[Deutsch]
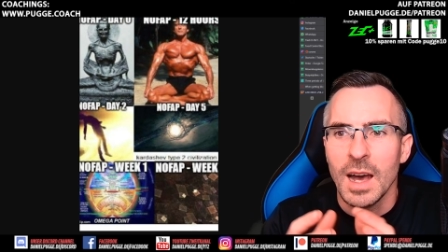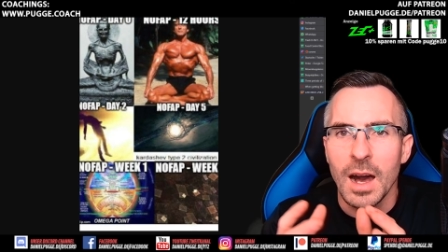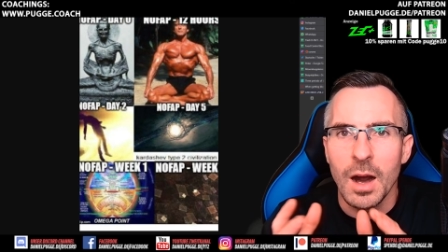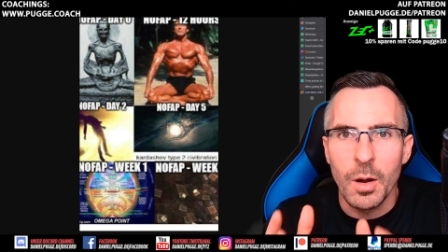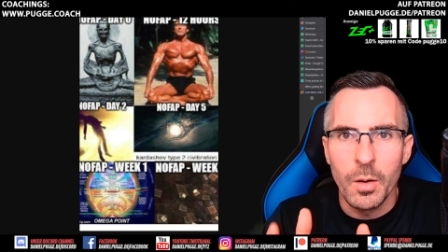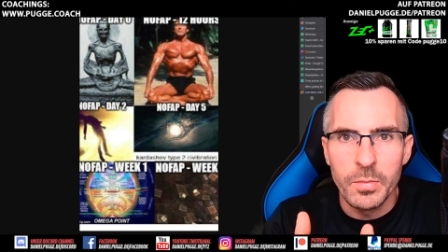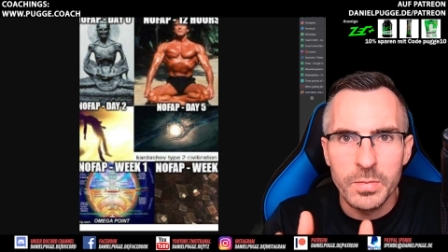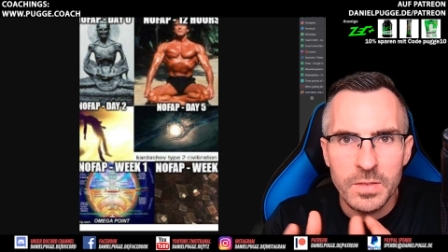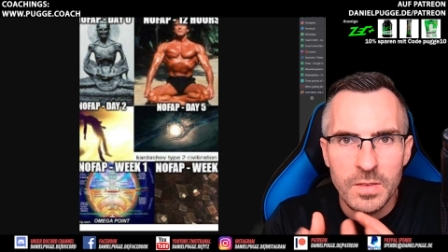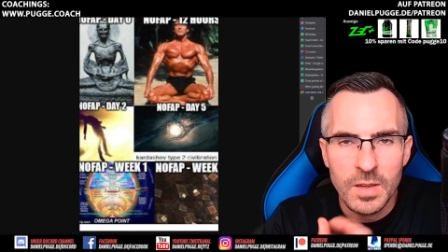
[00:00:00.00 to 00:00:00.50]

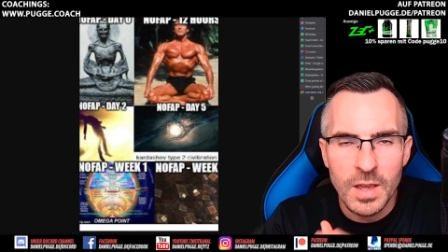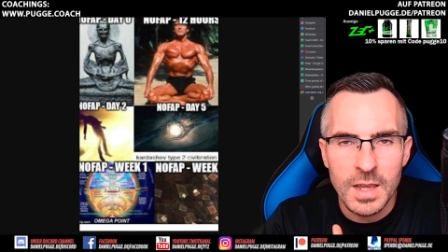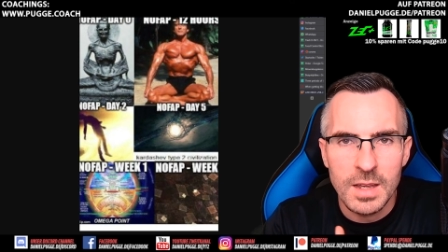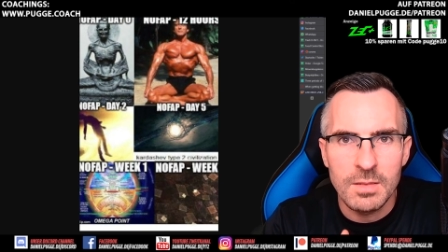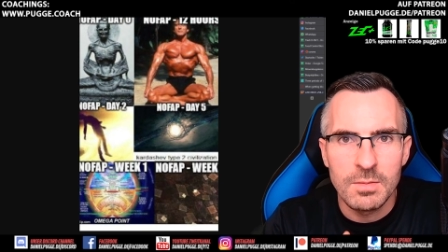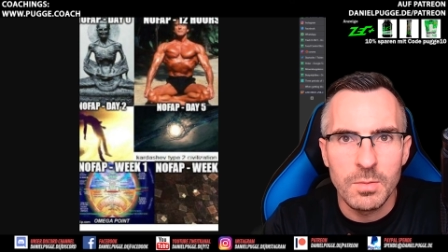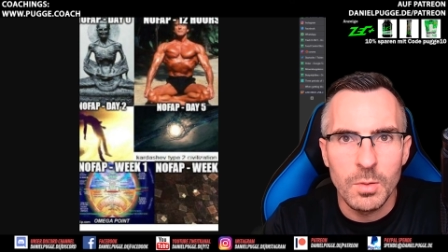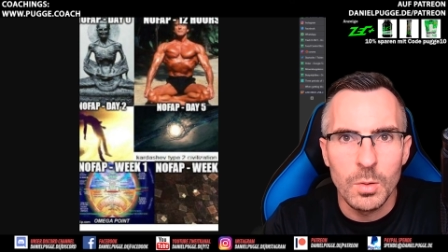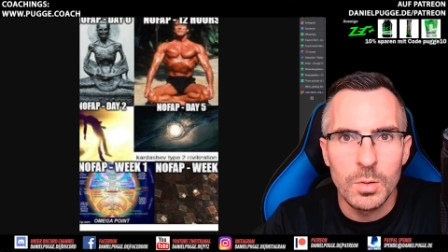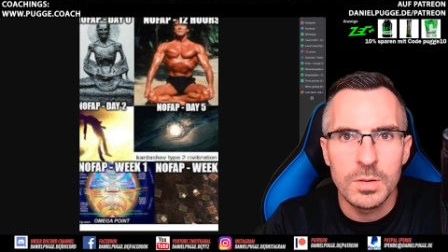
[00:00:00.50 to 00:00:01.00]

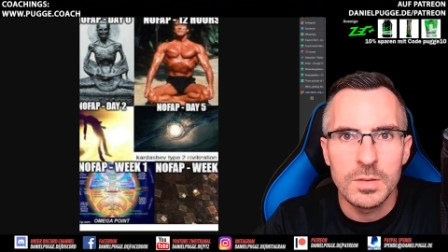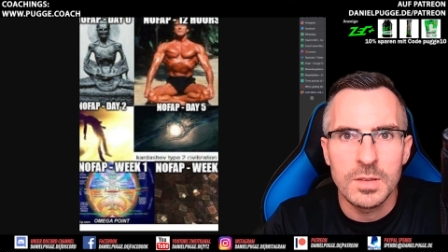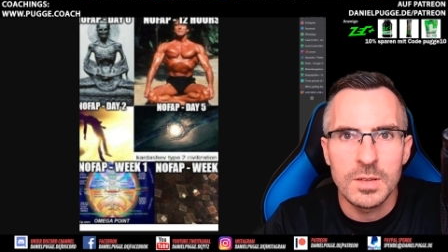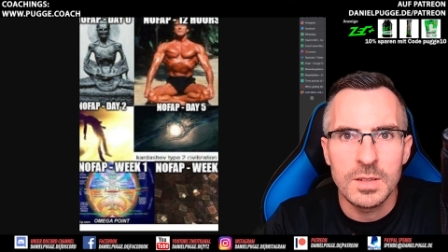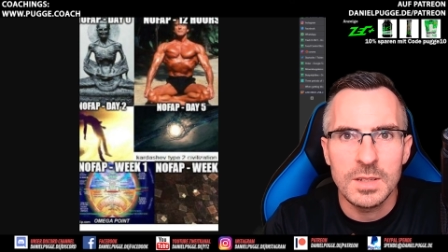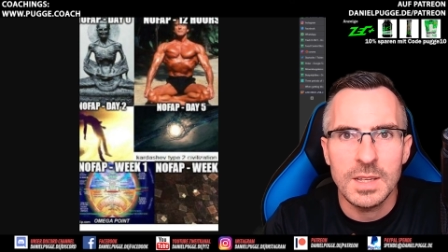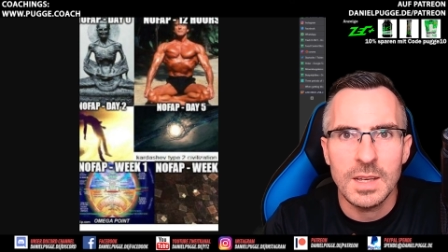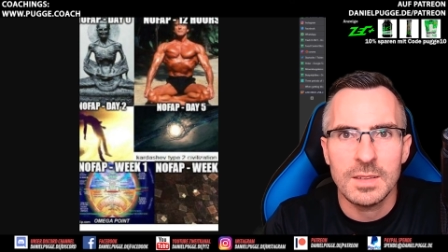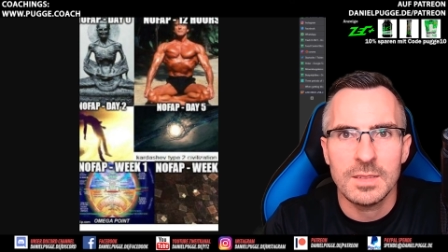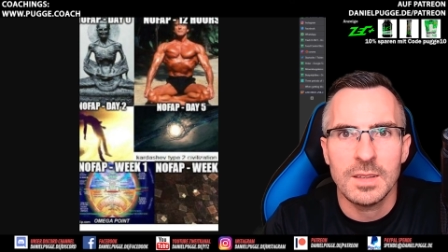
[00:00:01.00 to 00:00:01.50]
aufzeigen
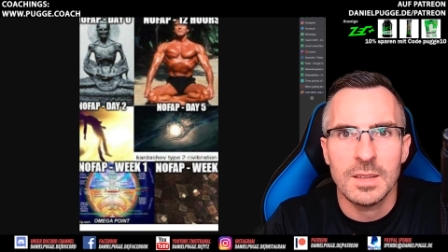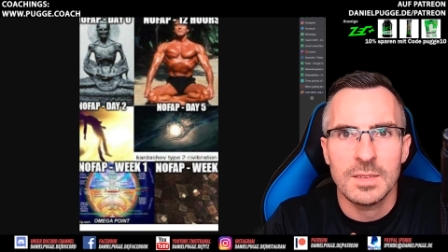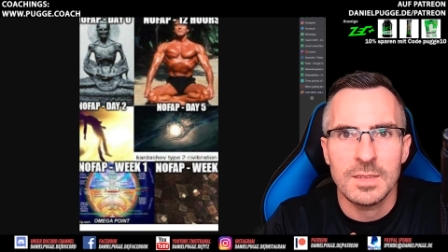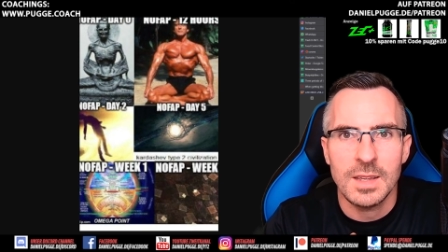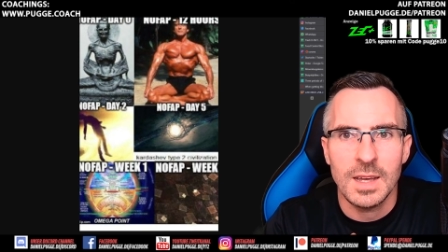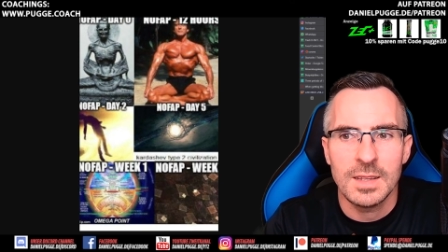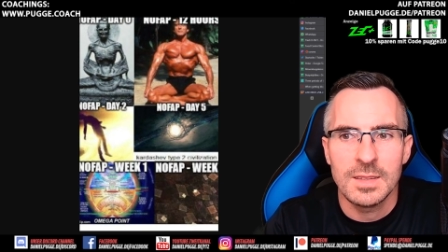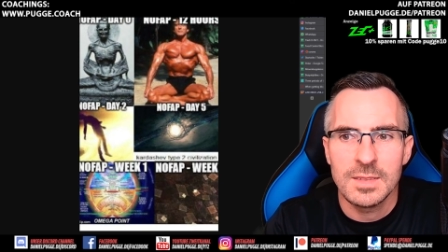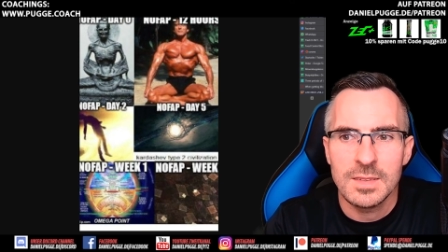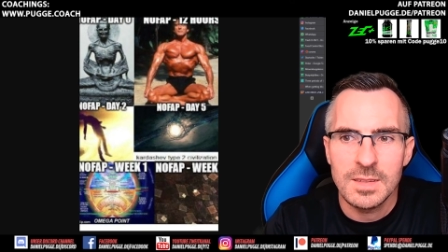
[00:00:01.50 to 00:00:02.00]
wollte, dass das
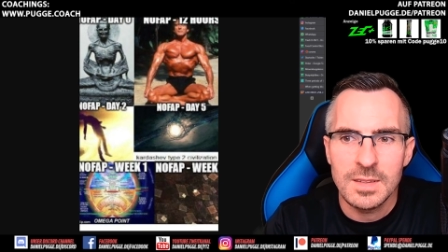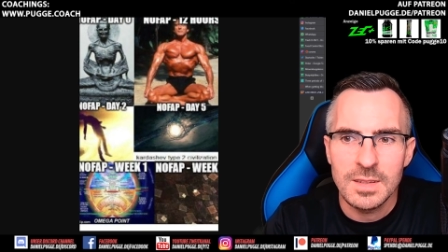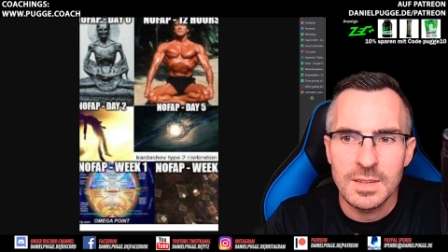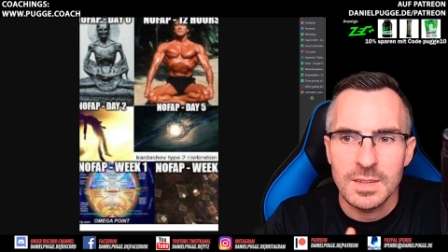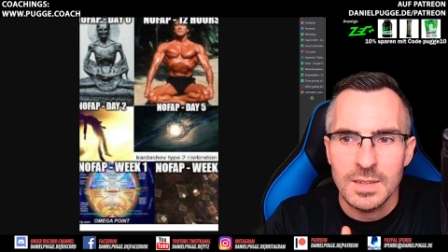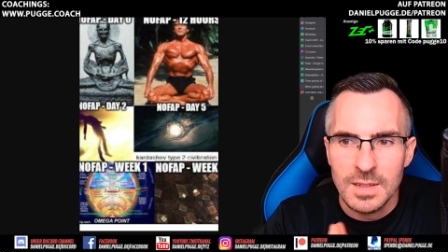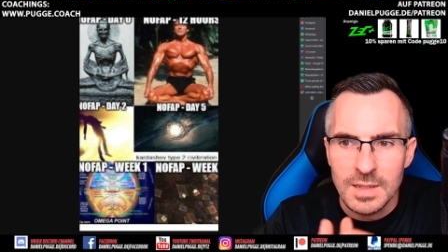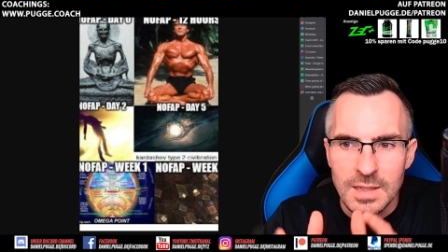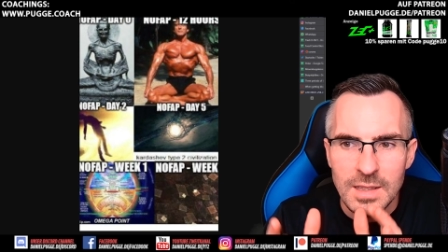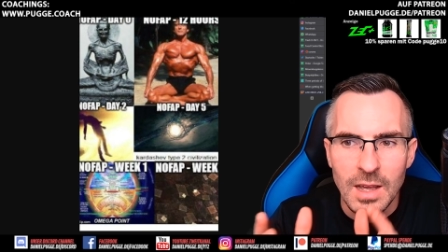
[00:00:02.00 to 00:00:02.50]
Ganze
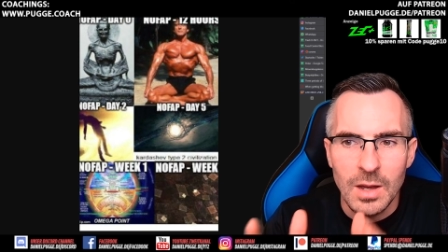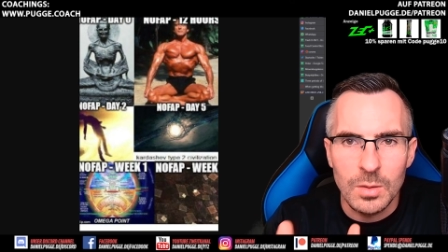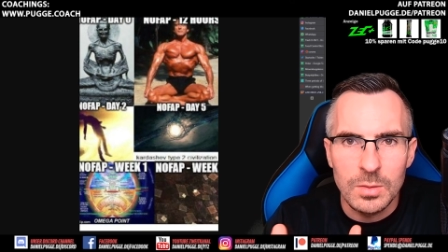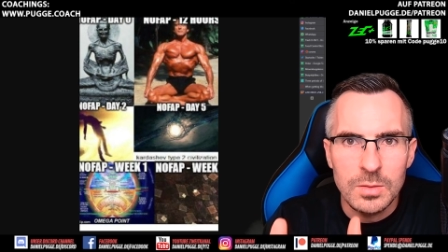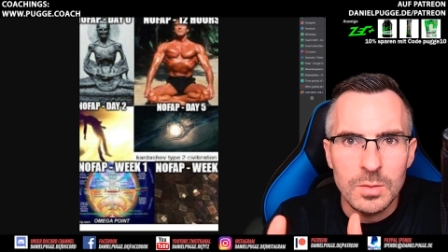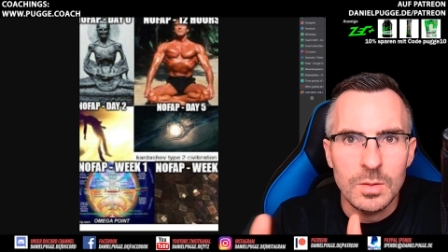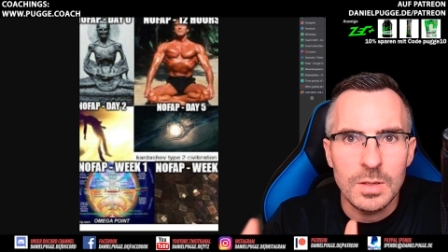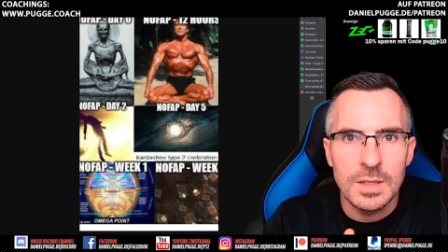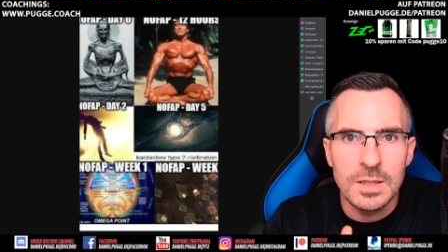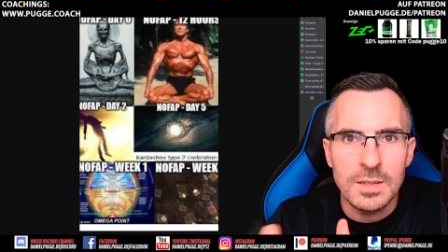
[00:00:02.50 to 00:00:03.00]

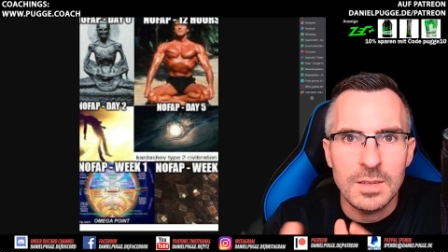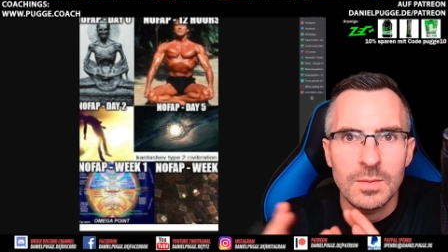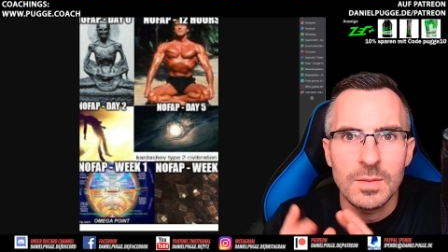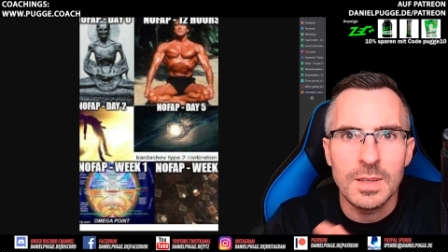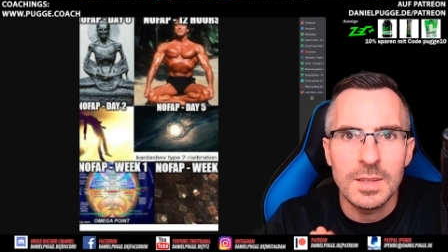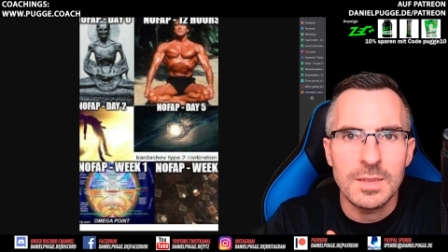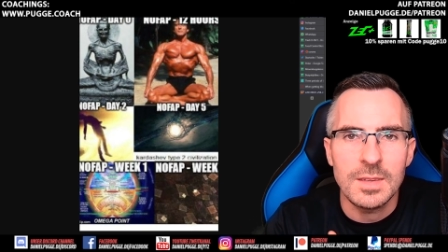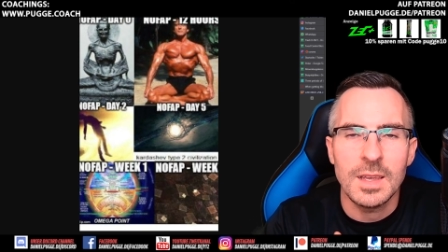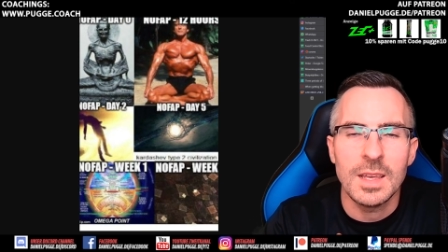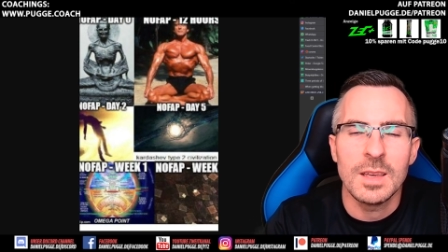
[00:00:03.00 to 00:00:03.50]
genauso ist,
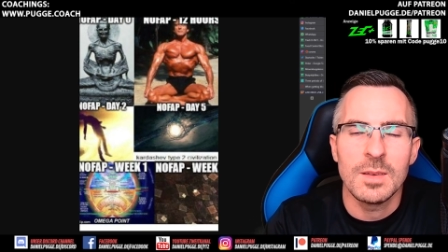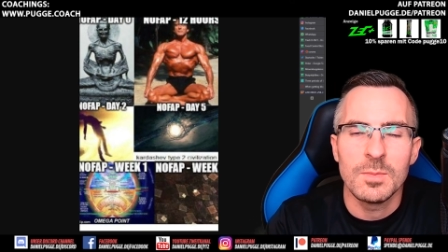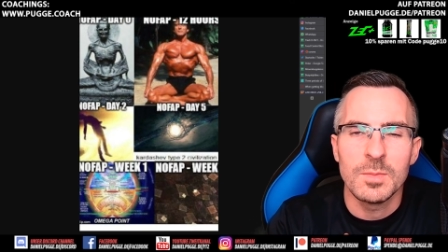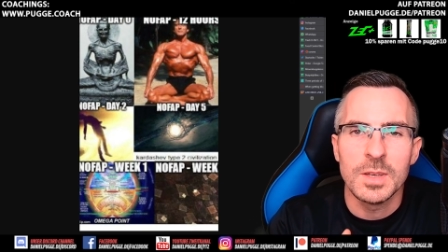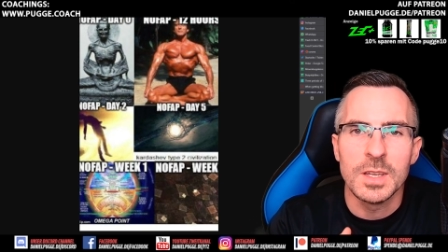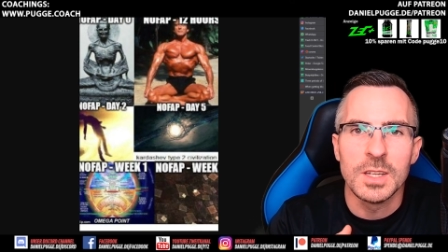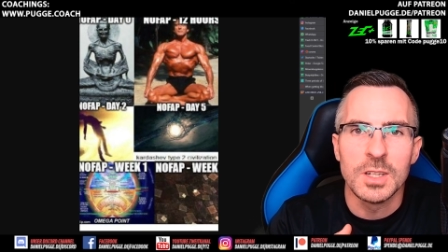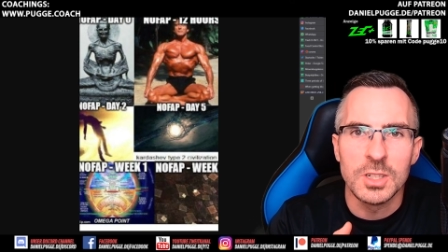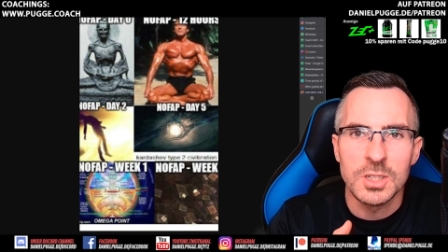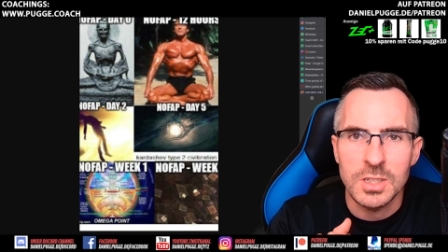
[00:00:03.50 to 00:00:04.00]
wie es eben
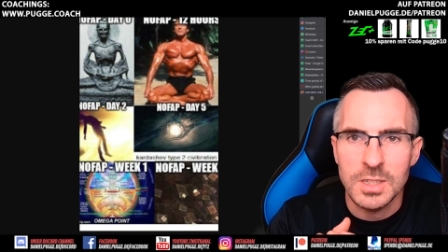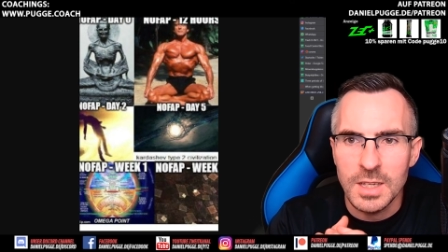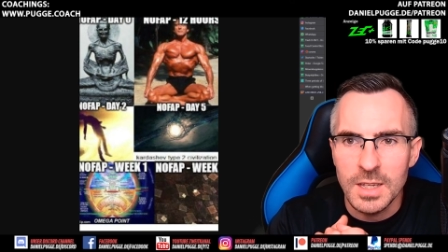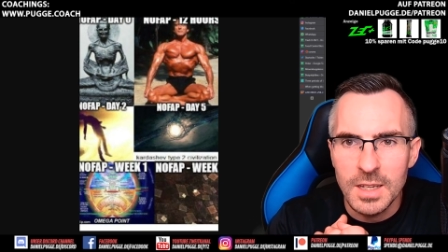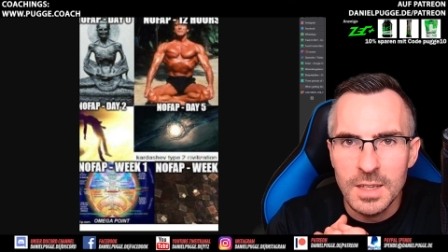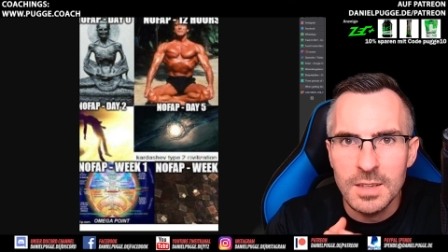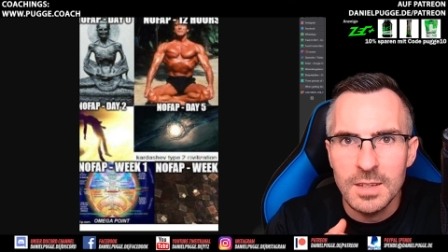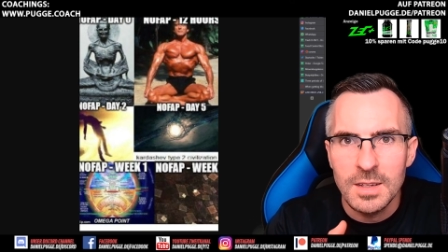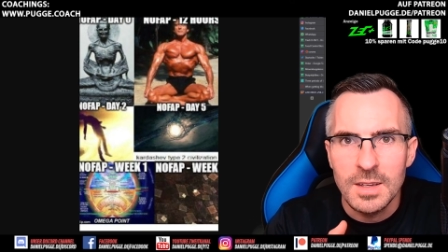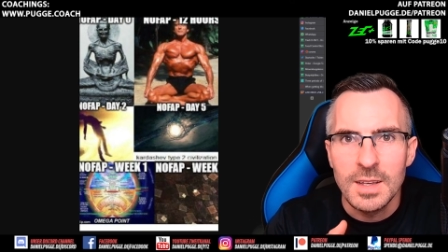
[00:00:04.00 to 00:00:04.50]
hier
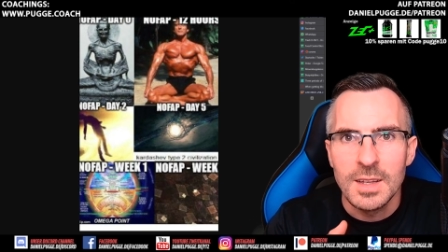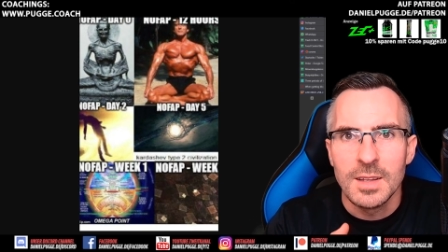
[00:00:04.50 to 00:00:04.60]
steht.